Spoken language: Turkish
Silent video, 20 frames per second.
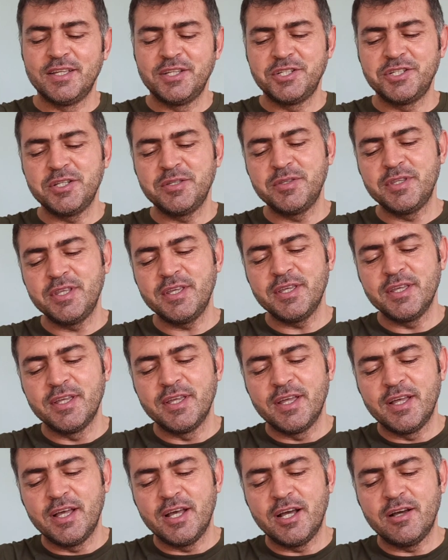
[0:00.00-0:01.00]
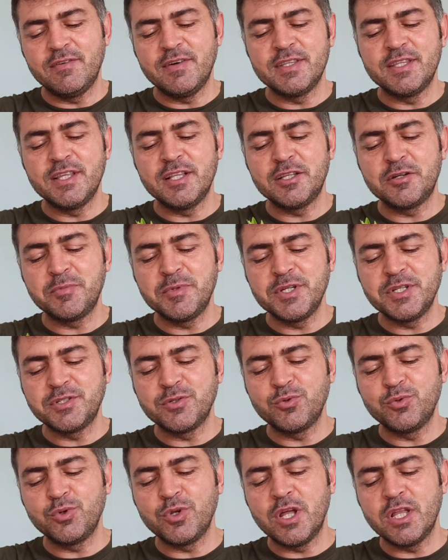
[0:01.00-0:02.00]
Şimdi hava daldırma
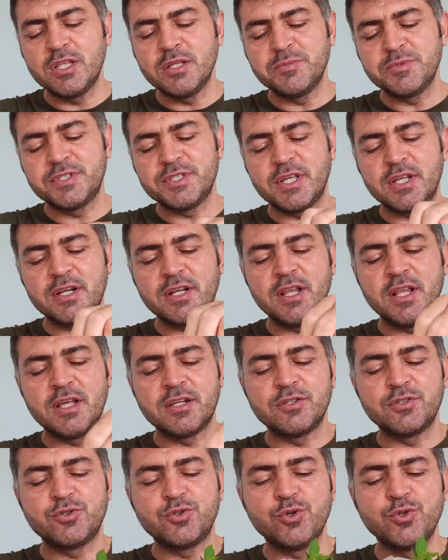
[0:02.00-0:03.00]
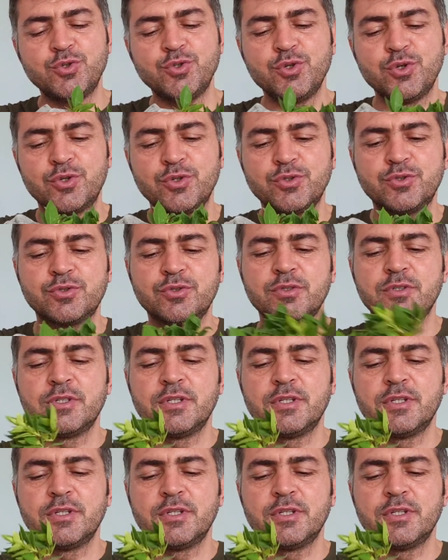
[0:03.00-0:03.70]
için uyguladığımız sargıları çözüyoruz.